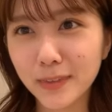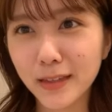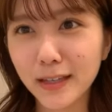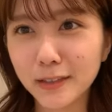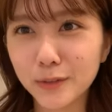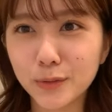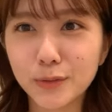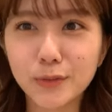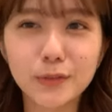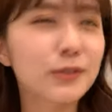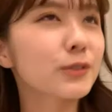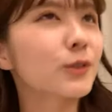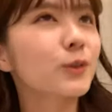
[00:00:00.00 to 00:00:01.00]
あと
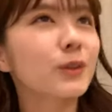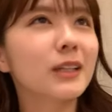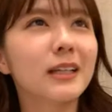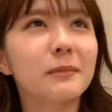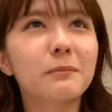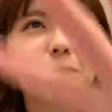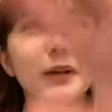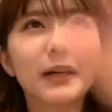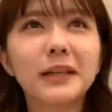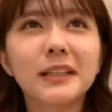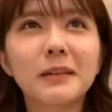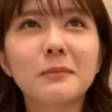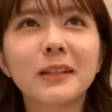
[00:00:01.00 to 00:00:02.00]
そこでいっぱ
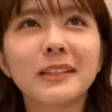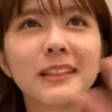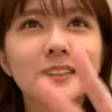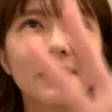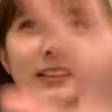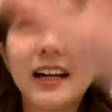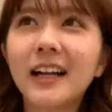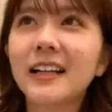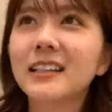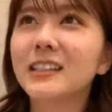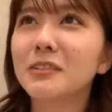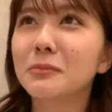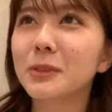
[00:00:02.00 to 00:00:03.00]
い溜まってるな
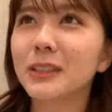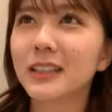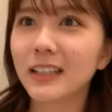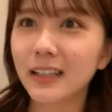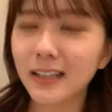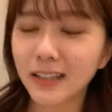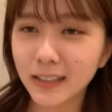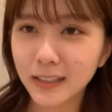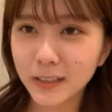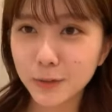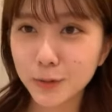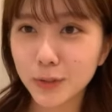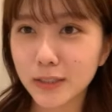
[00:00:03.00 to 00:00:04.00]
と思ったら
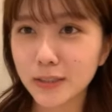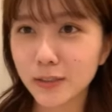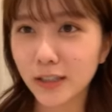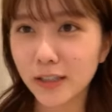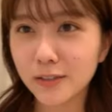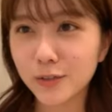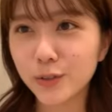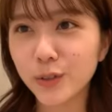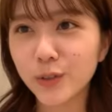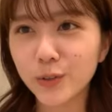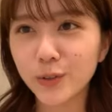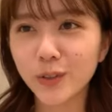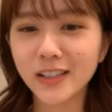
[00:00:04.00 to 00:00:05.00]
受付終
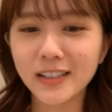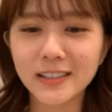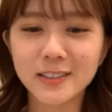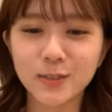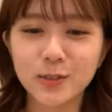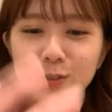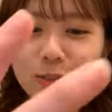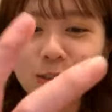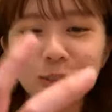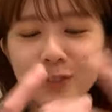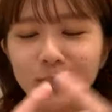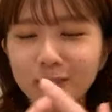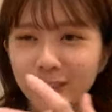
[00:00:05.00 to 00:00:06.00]
了の時にゾゾゾっ
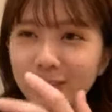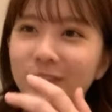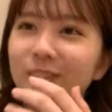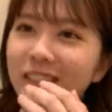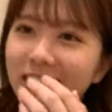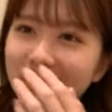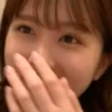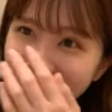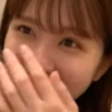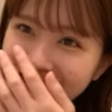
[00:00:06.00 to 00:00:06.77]
と来るとか